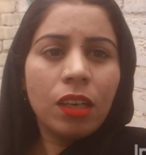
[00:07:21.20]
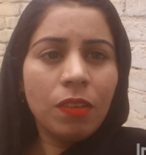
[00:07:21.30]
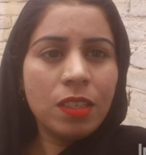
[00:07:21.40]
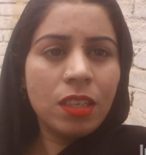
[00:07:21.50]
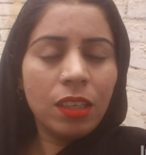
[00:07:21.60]

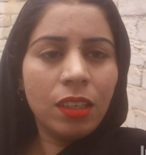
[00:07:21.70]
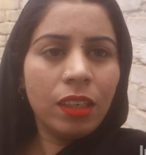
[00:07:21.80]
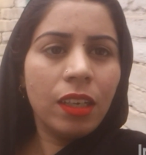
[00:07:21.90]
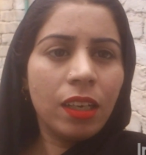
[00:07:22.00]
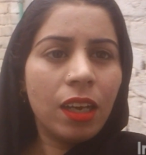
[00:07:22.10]
हवा चल
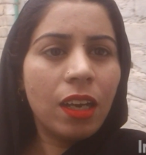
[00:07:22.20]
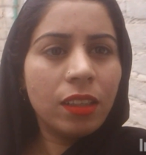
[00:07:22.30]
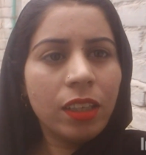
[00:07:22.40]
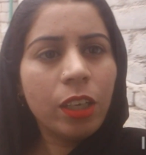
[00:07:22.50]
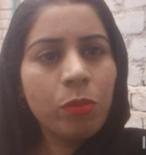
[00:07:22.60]
रही है
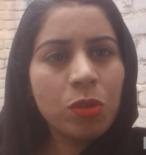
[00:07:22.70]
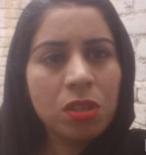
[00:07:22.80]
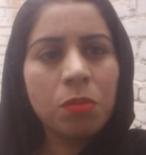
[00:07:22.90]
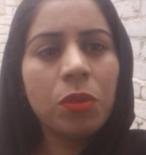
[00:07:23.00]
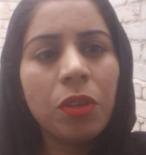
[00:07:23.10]
आंधी का
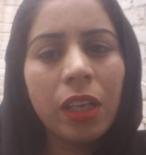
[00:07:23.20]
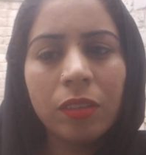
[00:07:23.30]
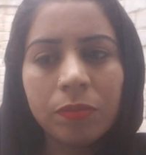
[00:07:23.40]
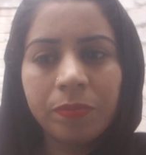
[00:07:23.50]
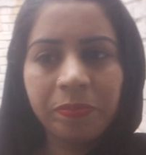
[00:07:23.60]
मौसम हो रहा है